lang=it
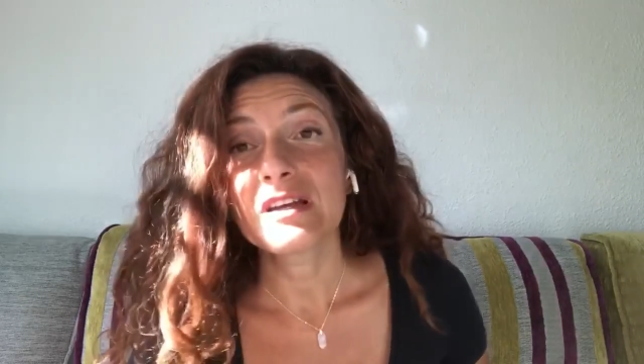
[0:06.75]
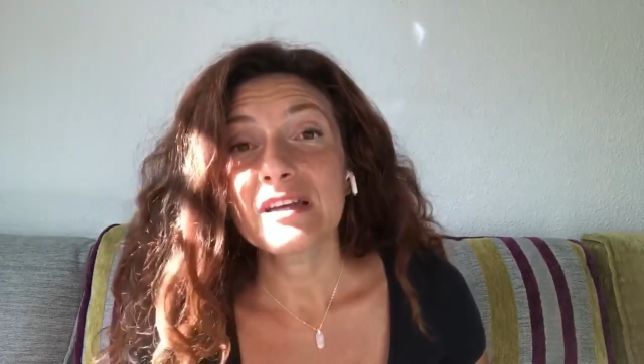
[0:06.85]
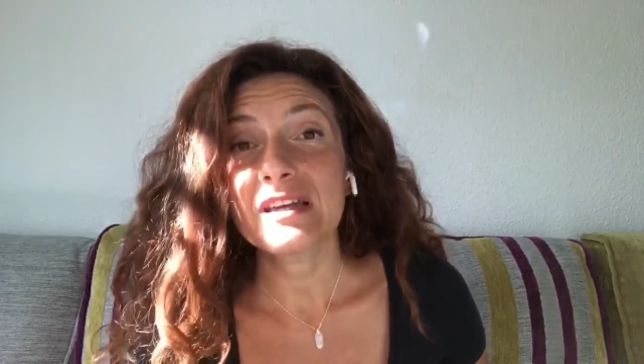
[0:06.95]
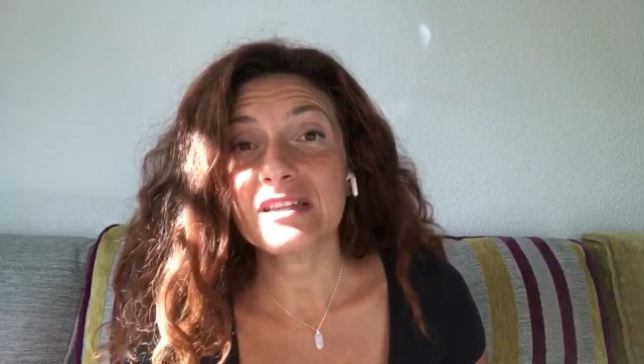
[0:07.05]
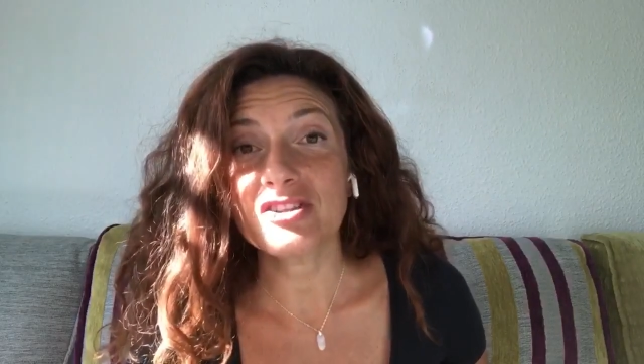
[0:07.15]

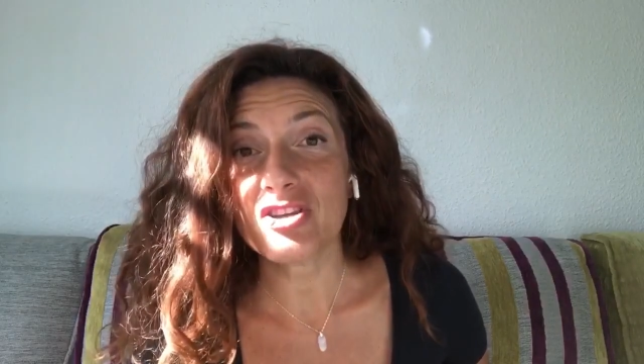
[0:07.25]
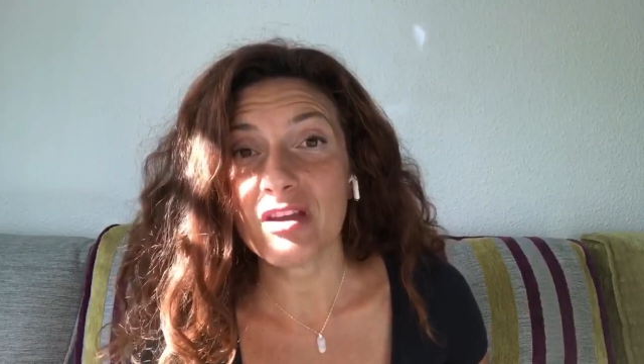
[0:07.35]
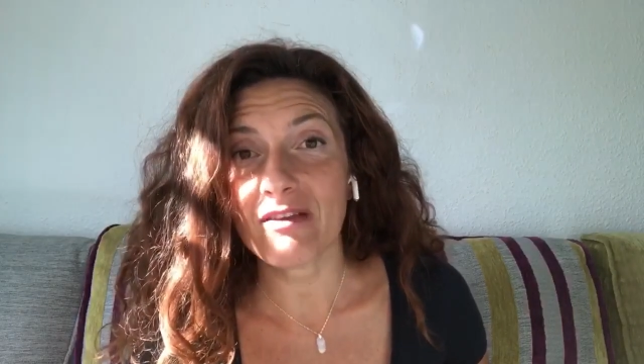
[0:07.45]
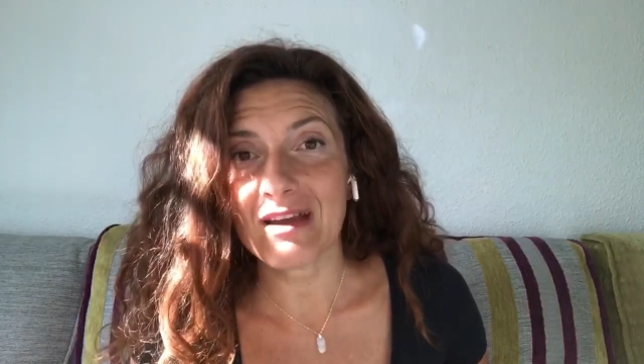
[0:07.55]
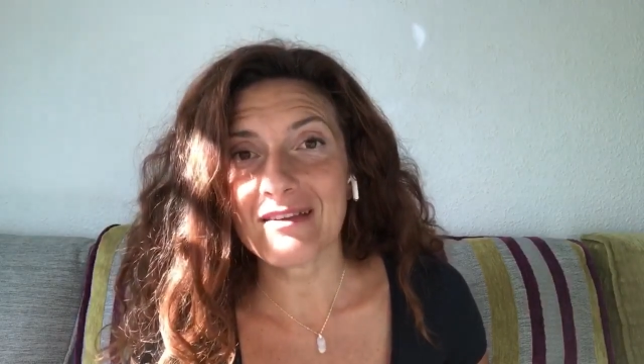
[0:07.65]
che
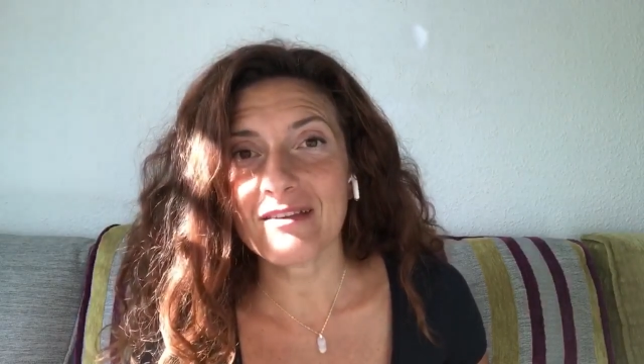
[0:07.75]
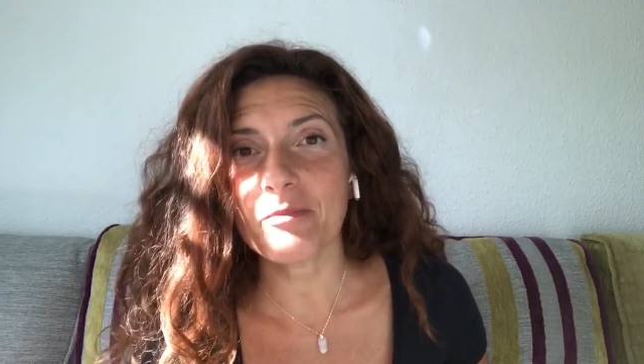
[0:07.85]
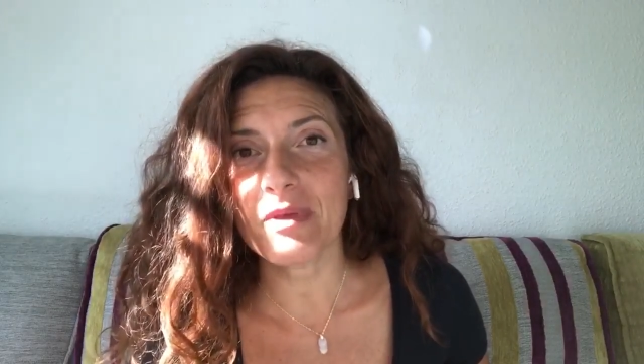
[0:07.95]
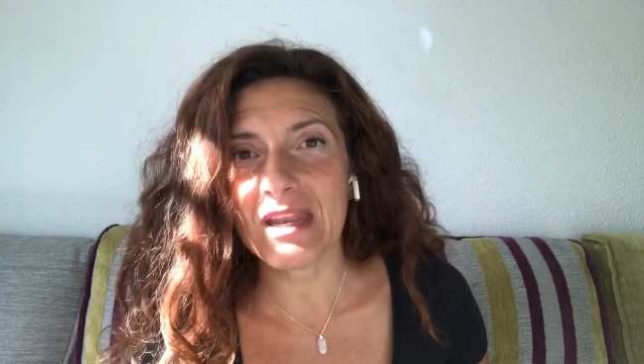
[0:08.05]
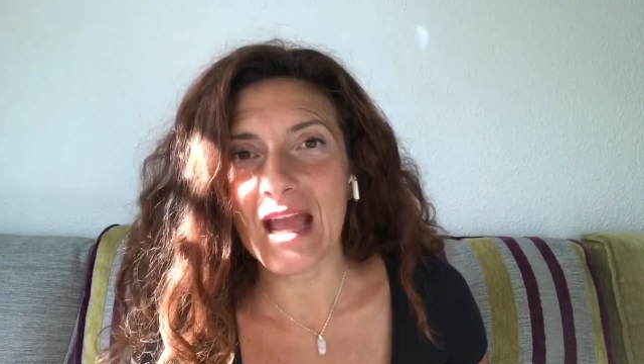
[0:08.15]
diceva
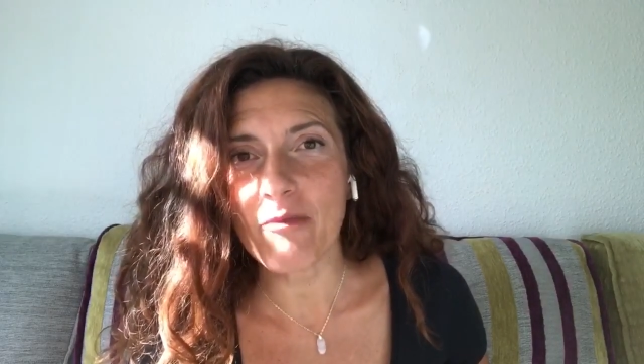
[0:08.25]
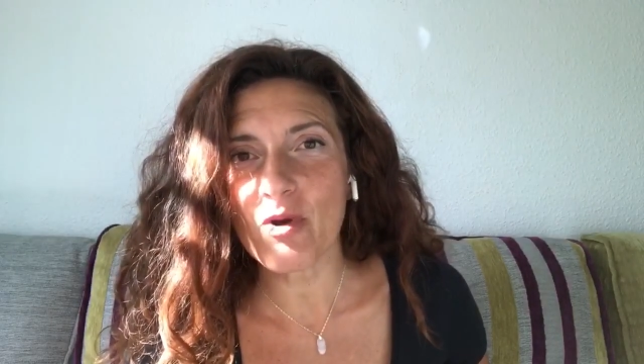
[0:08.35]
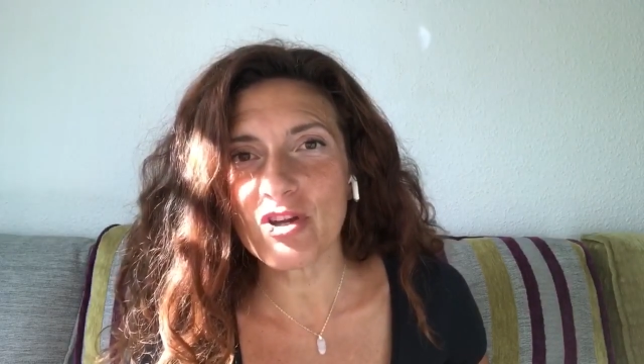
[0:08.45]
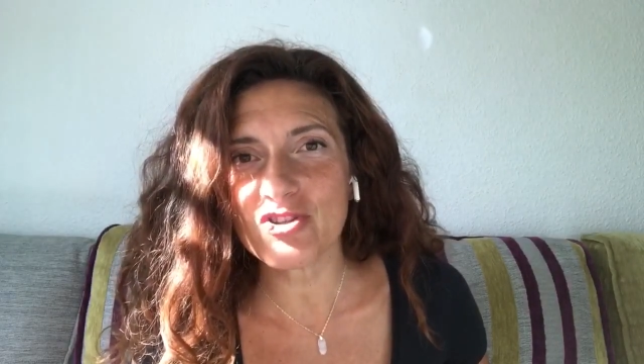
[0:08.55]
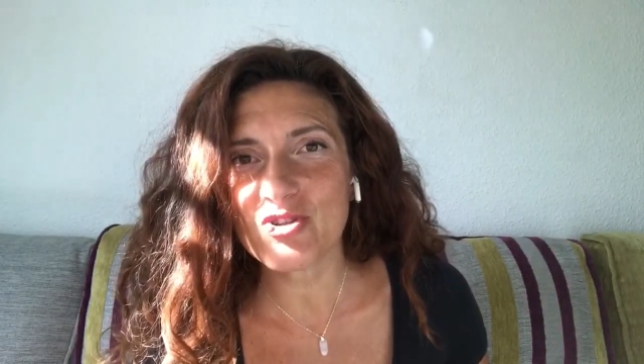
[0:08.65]

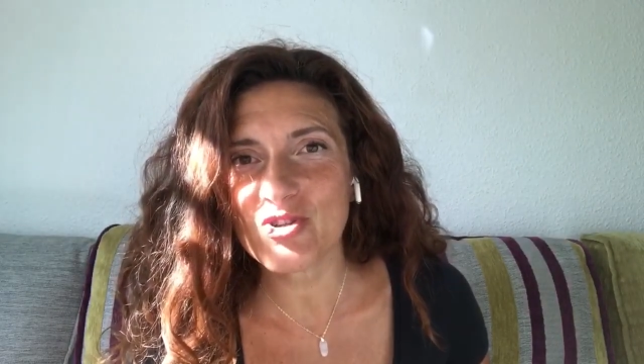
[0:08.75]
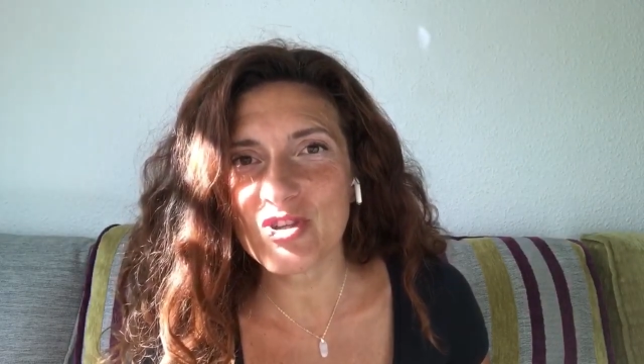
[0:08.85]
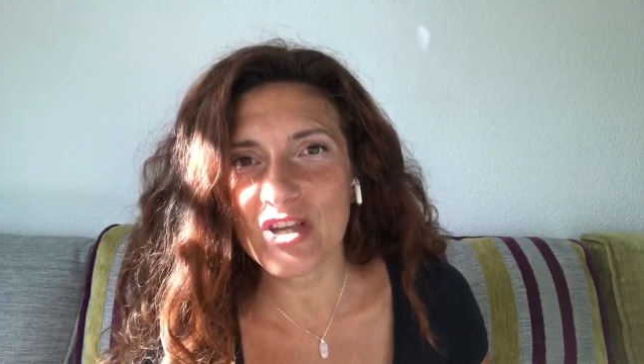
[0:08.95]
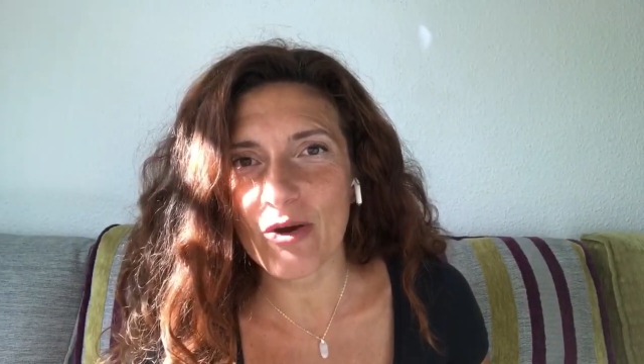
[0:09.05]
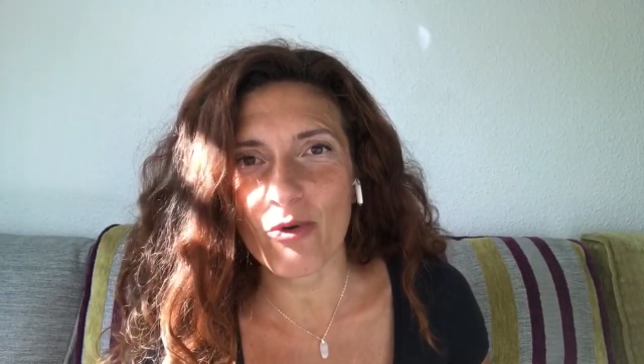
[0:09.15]
speriamo che ci
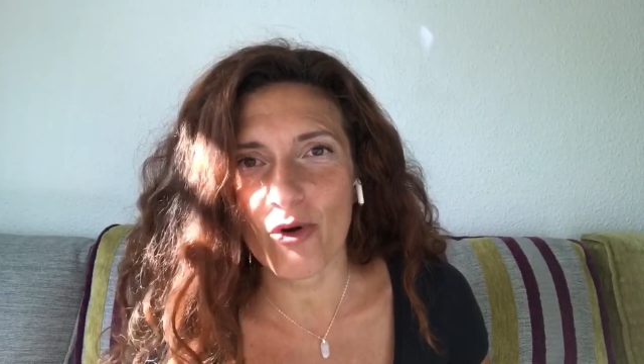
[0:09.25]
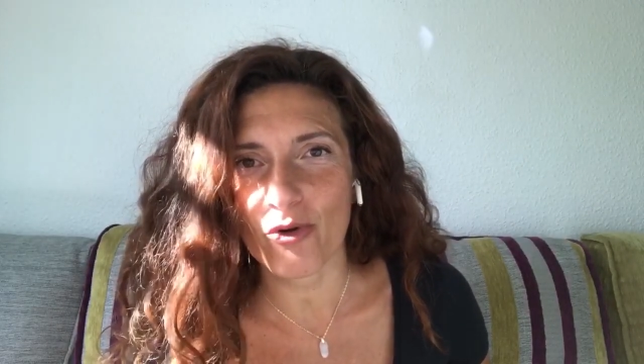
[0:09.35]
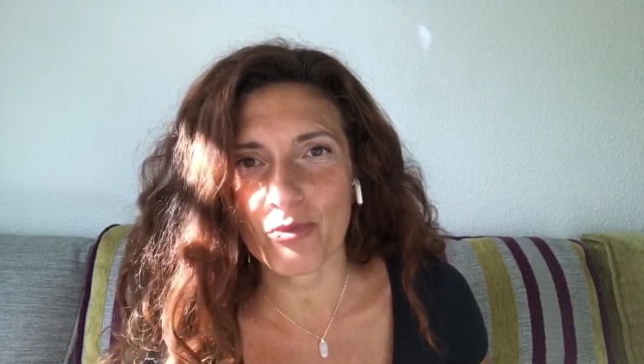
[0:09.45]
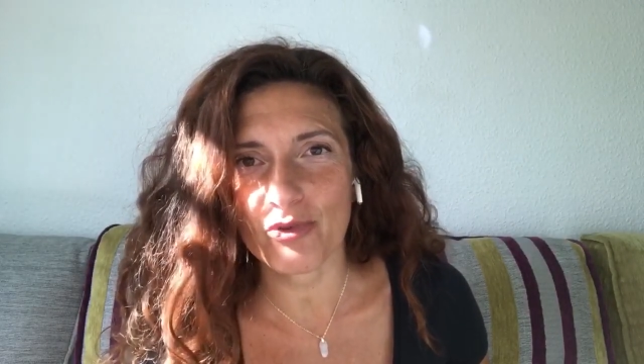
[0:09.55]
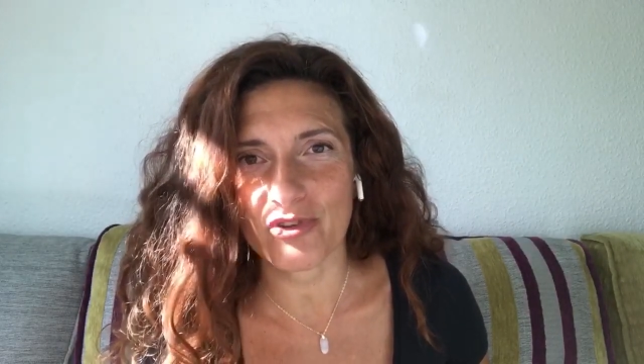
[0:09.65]
sia un
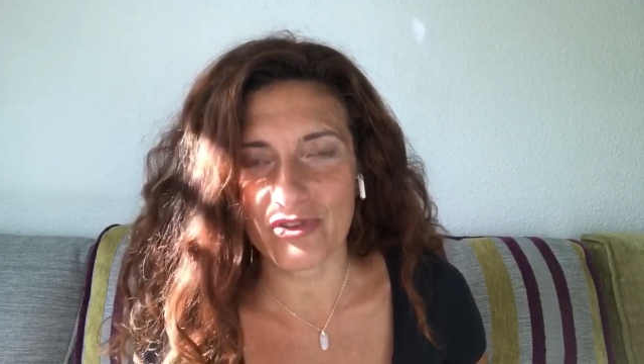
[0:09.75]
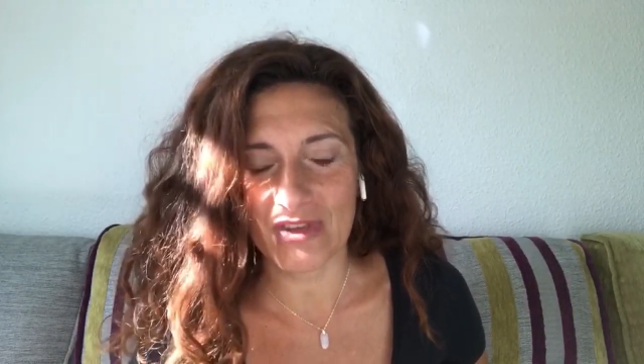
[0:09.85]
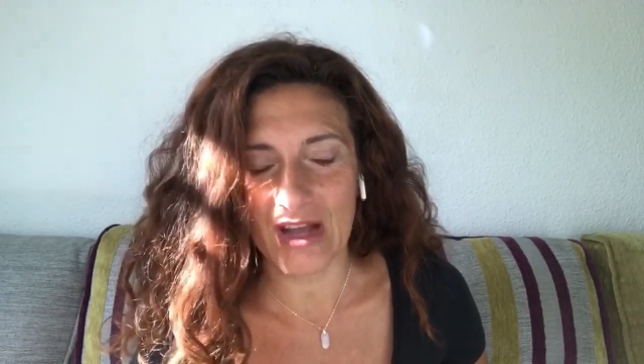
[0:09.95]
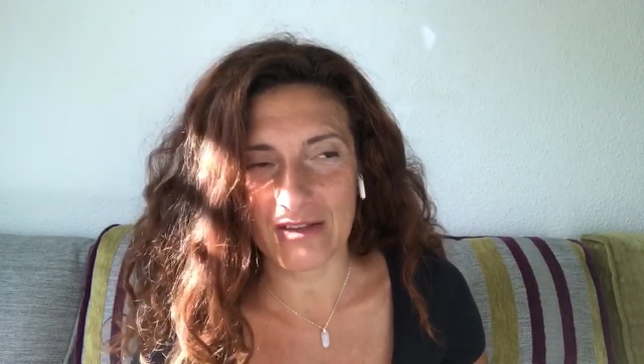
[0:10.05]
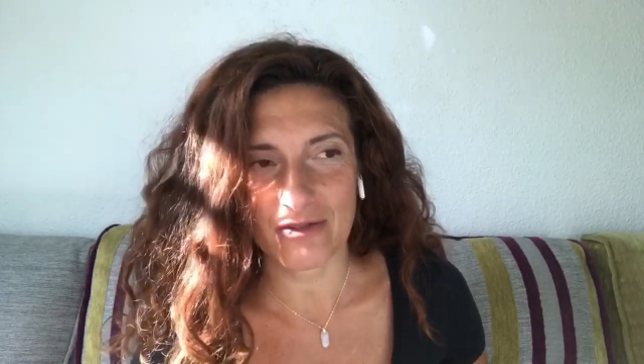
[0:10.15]
colpo di
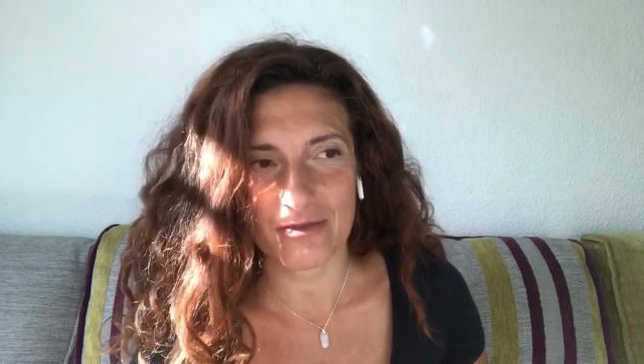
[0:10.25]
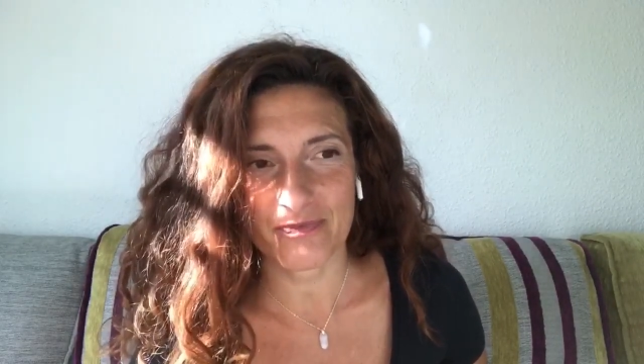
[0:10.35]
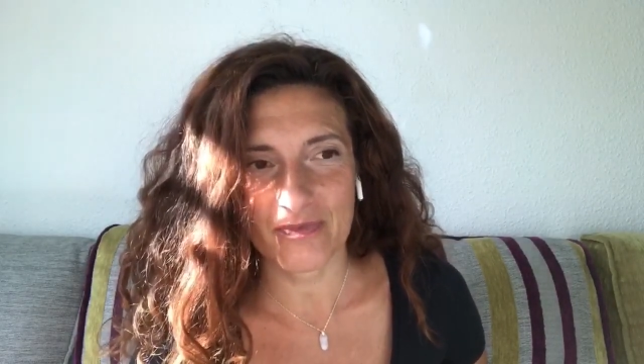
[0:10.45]
Stato.